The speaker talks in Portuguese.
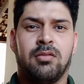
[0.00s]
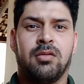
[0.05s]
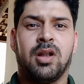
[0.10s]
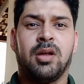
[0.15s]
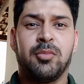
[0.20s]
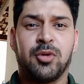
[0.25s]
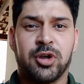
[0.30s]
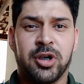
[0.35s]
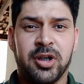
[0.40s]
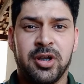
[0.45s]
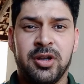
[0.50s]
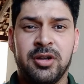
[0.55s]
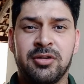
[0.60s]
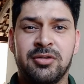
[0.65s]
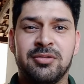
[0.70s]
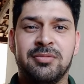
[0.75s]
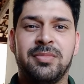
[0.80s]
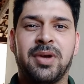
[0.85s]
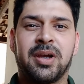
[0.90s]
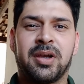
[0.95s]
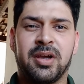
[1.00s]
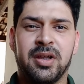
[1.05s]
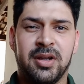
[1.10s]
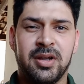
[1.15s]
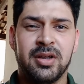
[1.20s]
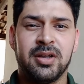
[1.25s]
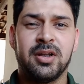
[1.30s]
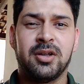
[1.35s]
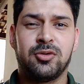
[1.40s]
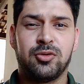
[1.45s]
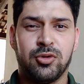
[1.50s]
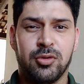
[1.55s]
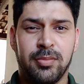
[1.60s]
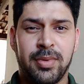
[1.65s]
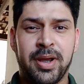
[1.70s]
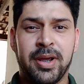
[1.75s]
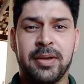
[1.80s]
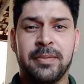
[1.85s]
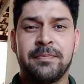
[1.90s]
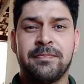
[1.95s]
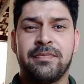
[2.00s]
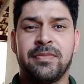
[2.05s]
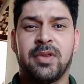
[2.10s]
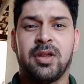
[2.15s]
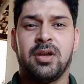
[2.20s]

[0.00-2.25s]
Olá, meu querido, minha querida, tudo bem?